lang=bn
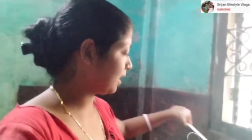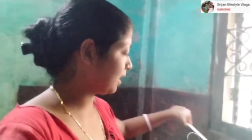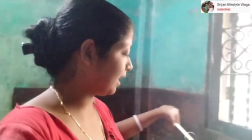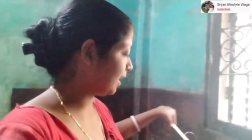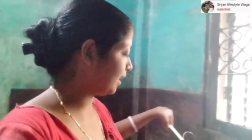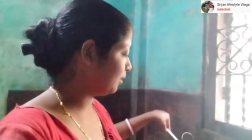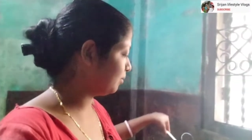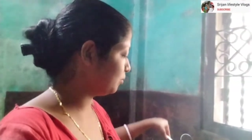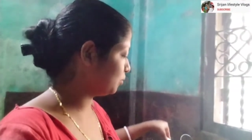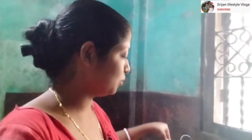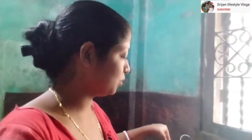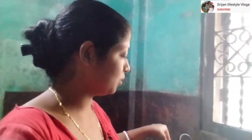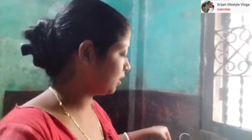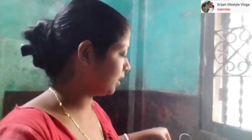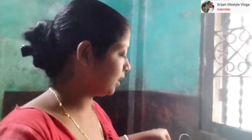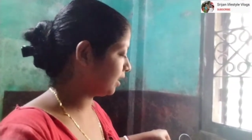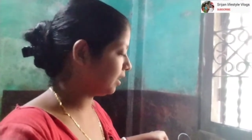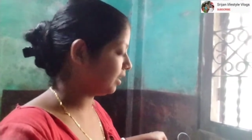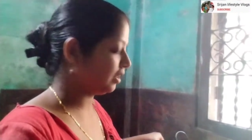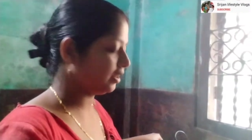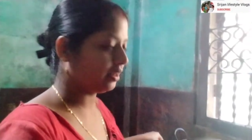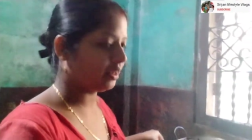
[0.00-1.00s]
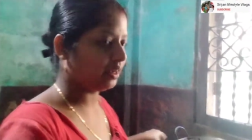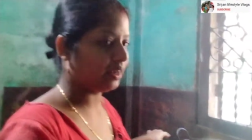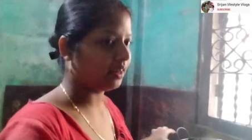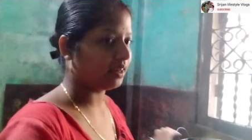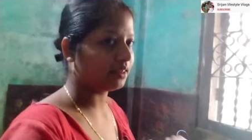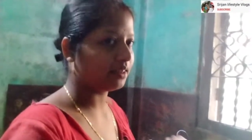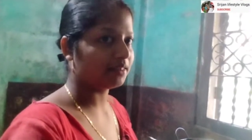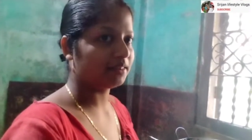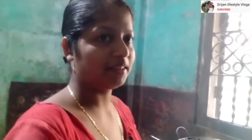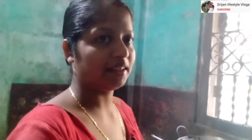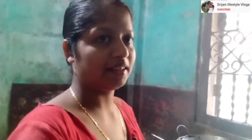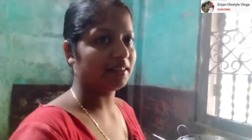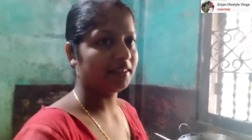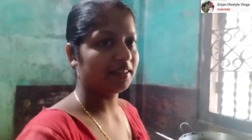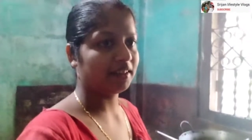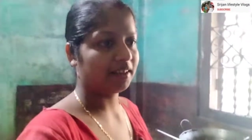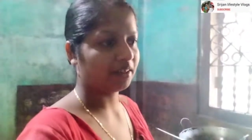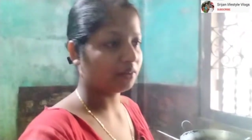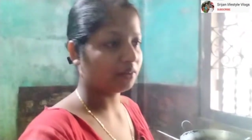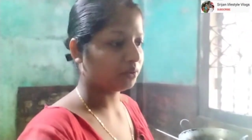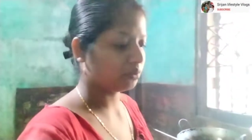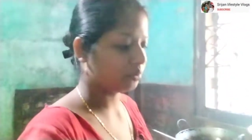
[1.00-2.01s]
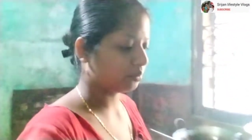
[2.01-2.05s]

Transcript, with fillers: ডাল মুগ ডাল আর জানি না এখন